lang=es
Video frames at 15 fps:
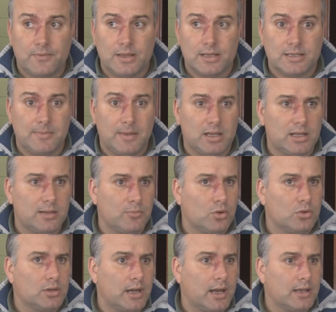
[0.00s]
fin de semana
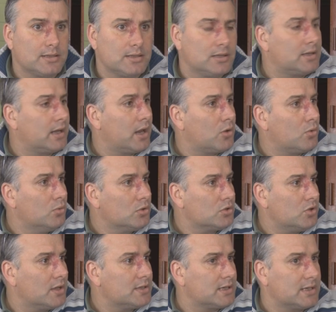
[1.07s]
tenemos tres,
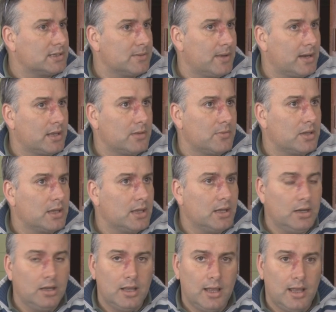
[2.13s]
cursos, así que se van a
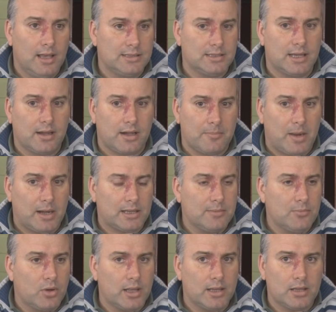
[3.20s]
dividir, así que
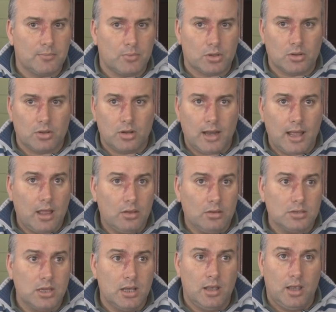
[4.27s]
repartimos gente por todos
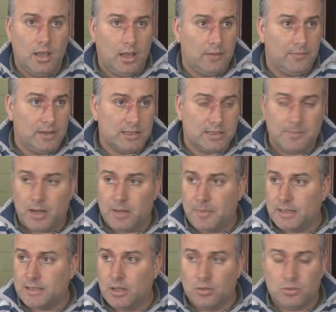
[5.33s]
lados. El fin de semana
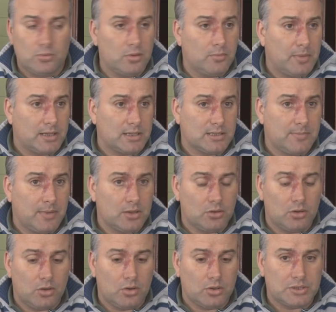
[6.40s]
pasado estuvieron
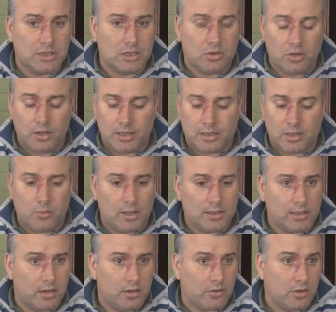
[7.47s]
participando los dos chicos, este,
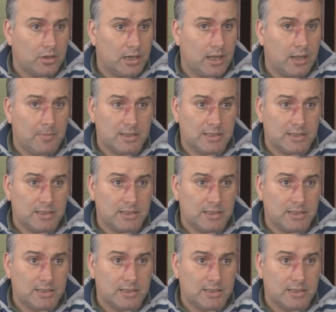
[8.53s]
Walter Rodríguez,